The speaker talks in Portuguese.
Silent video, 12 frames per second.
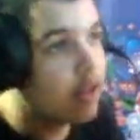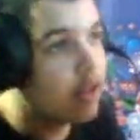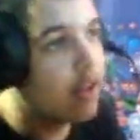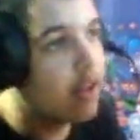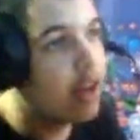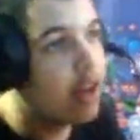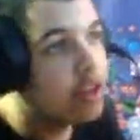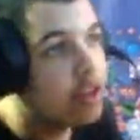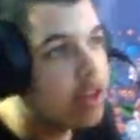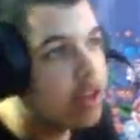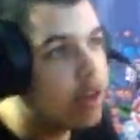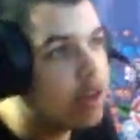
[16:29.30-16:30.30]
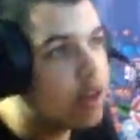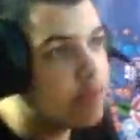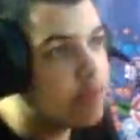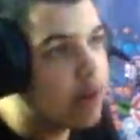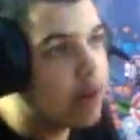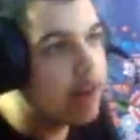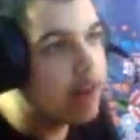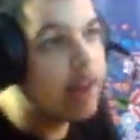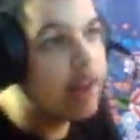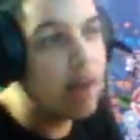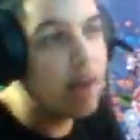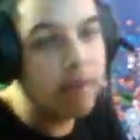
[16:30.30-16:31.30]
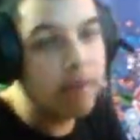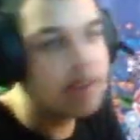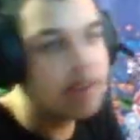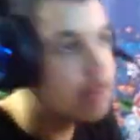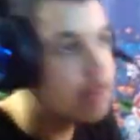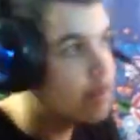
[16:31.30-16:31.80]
Acho que as piores ali é a MP5.